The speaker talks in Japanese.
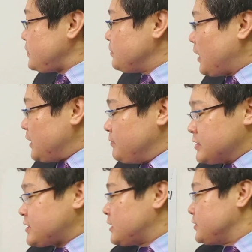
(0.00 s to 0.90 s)
まあ、
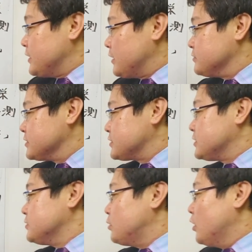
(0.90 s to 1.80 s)
今更にはなるんですけ
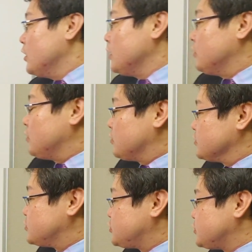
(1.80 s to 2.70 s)
れどもこ
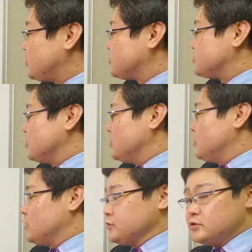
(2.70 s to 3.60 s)
の中国と
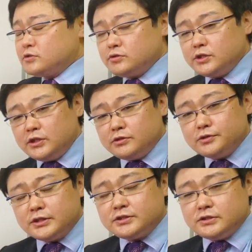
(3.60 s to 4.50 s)
いう国
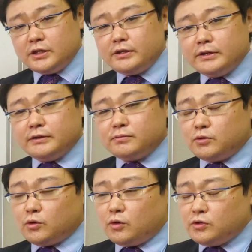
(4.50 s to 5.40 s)
のですね
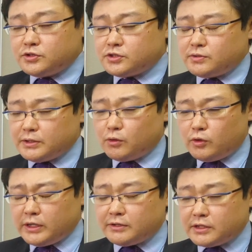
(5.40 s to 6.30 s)
こ本質はど
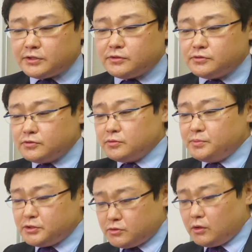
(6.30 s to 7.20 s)
こにあるかというのを
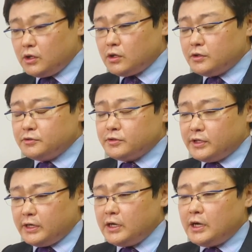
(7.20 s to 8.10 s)
見るというの
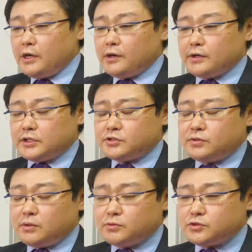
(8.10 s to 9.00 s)
で私
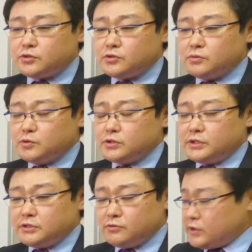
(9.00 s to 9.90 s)
は面白いと思っ
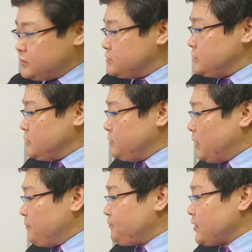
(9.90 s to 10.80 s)
ているのはですね今